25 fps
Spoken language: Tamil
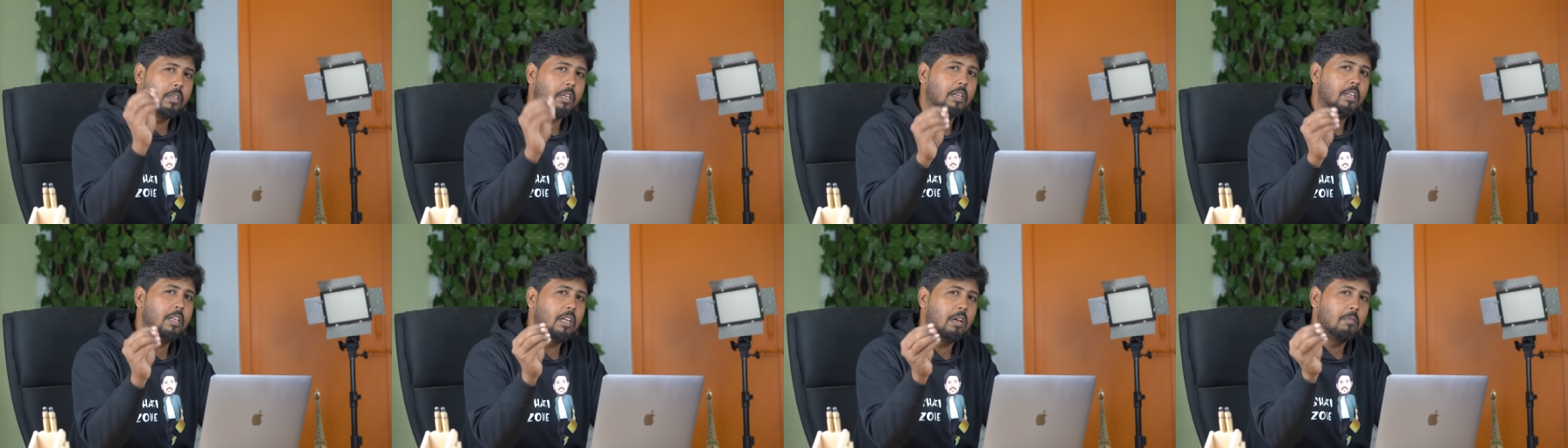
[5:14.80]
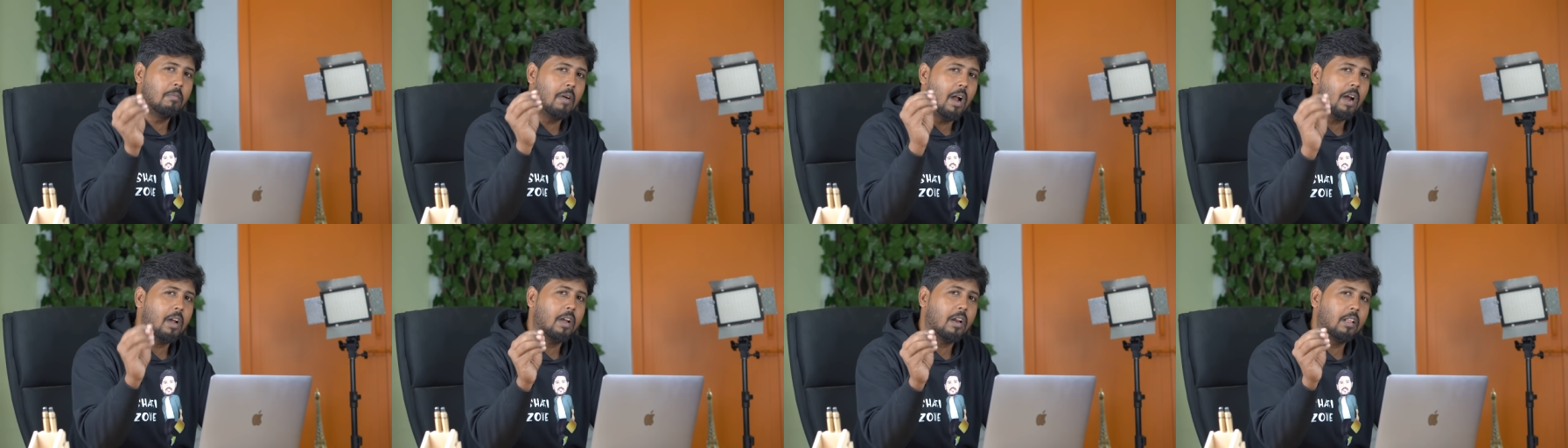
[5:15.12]
ஒரு
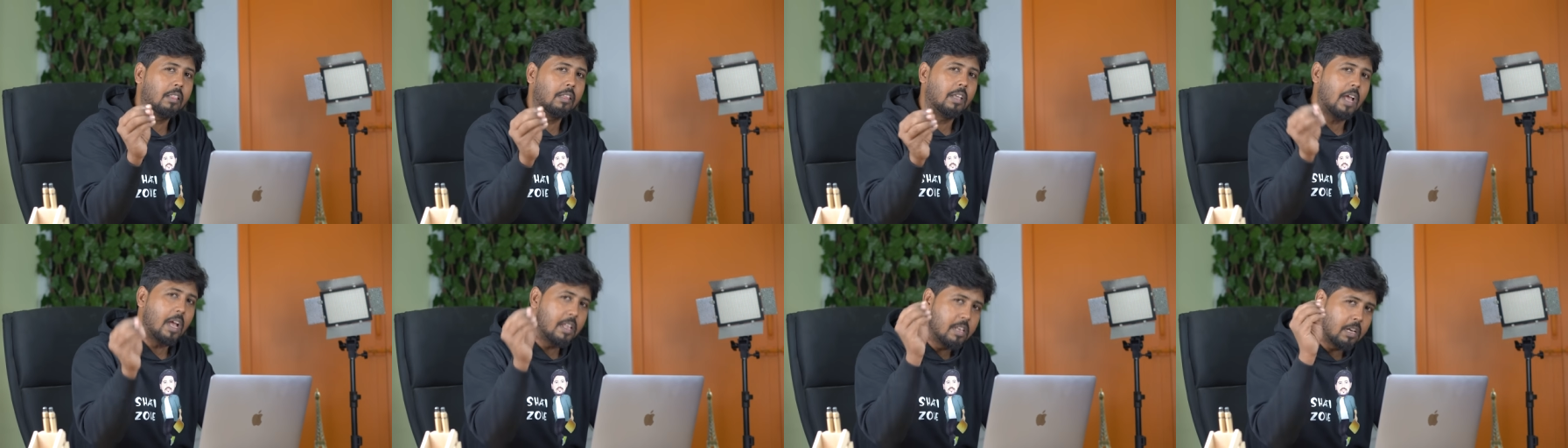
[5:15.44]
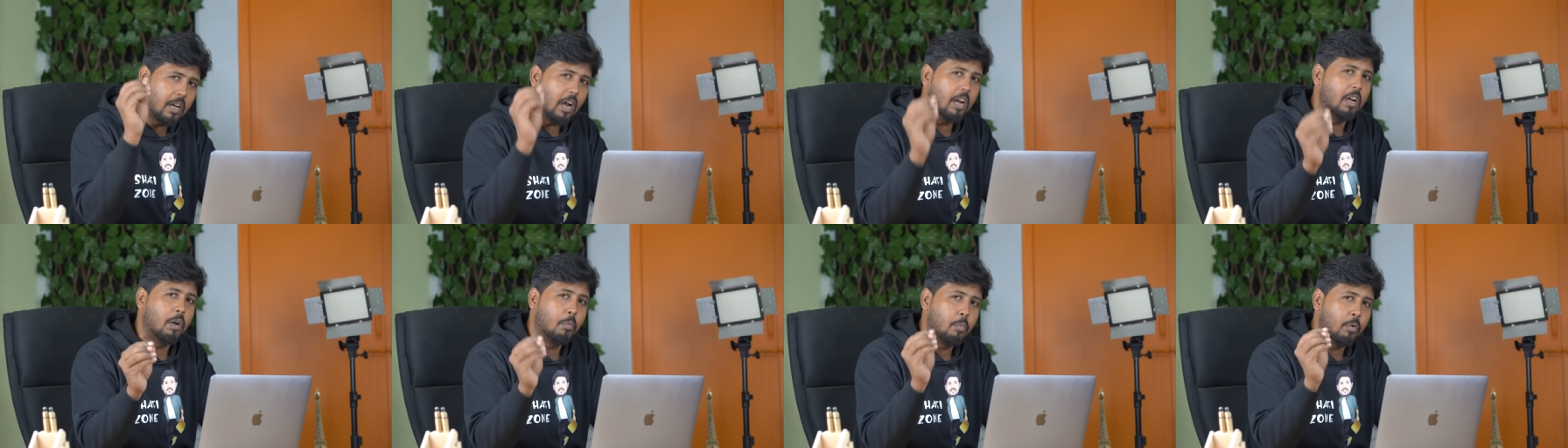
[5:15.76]
சின்ன
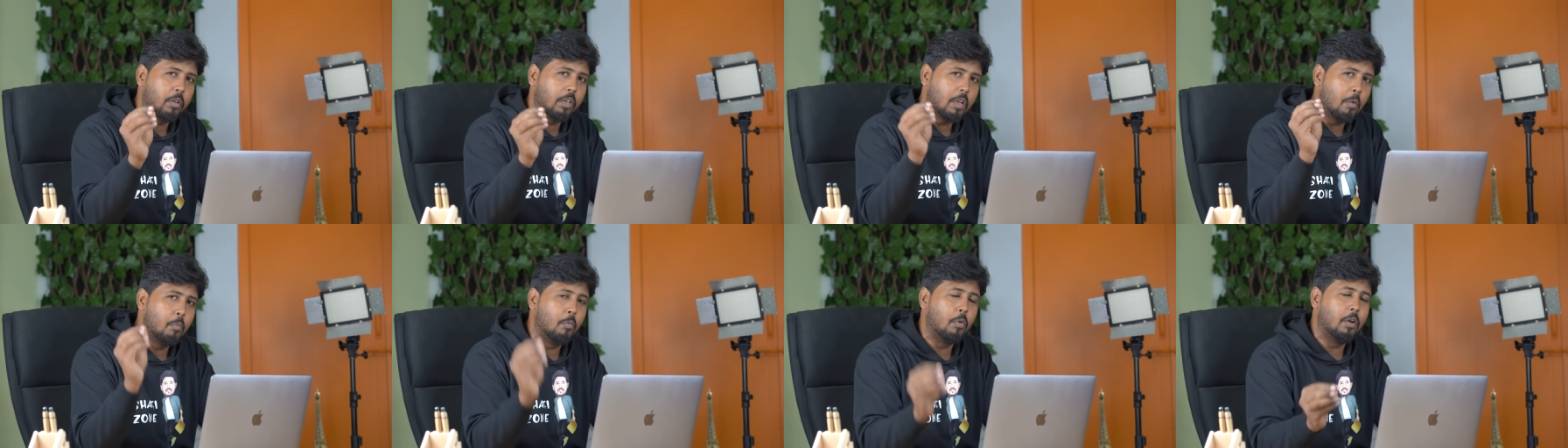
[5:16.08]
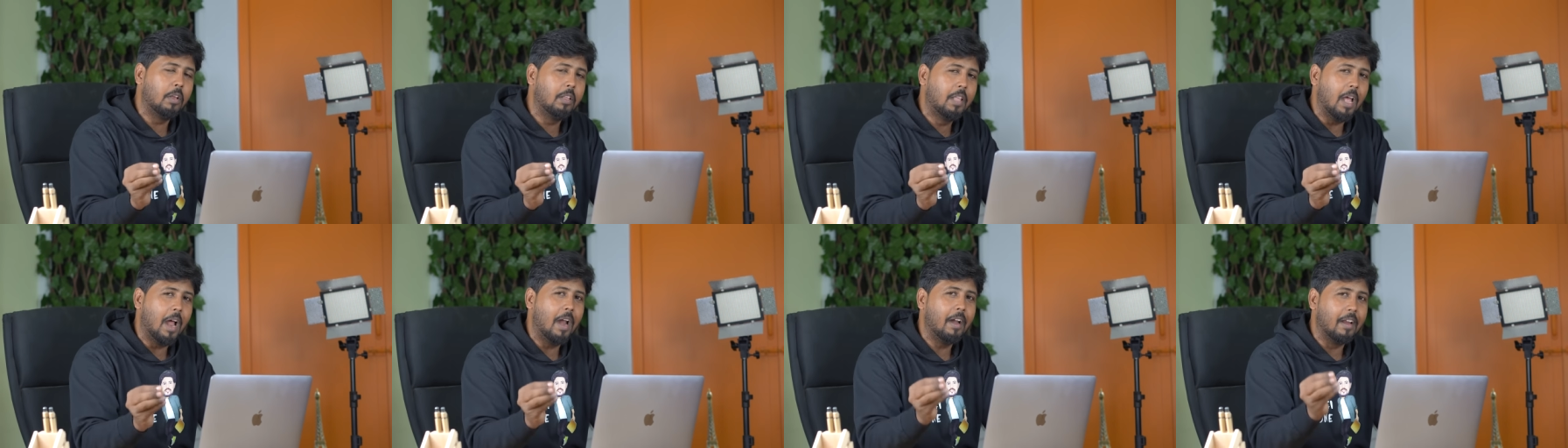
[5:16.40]
மாற்றத்தையாச்சும் கண்டுபிடிக்க
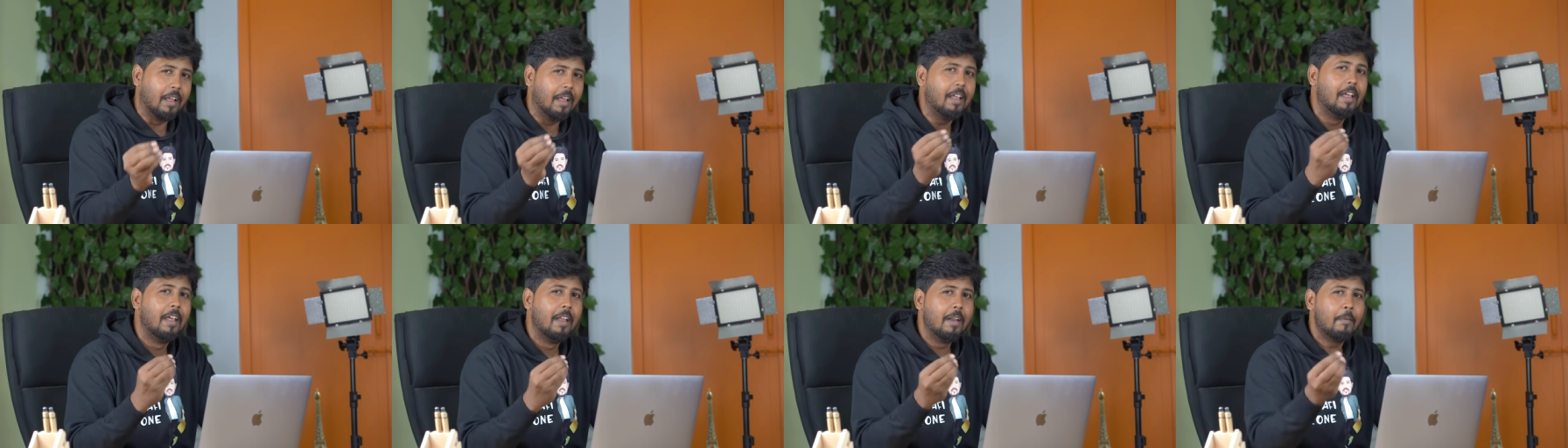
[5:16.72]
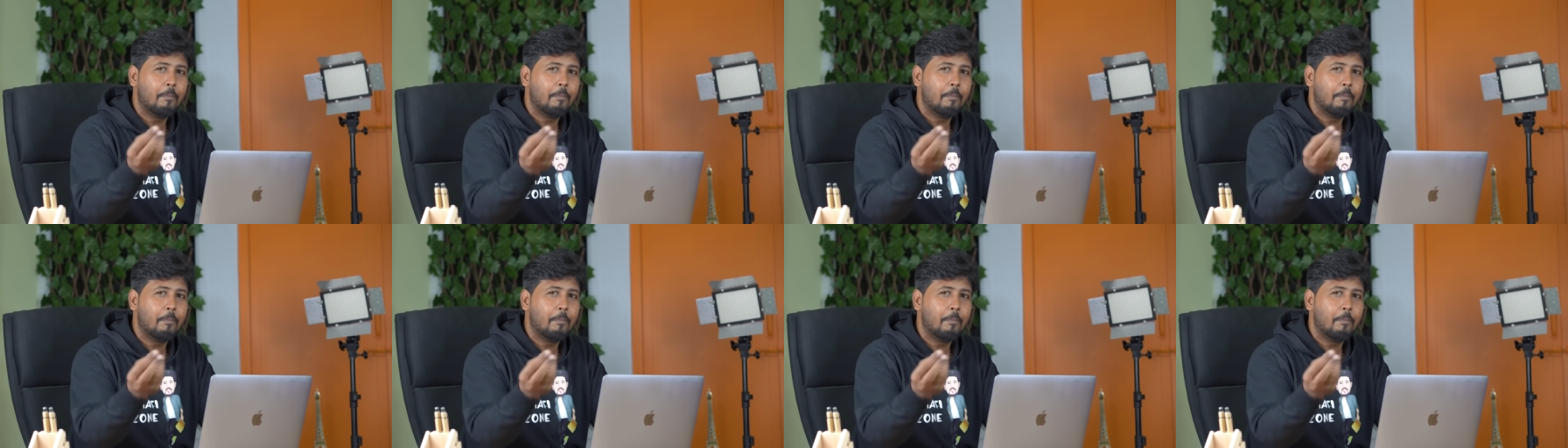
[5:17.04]
முடியுதான்னு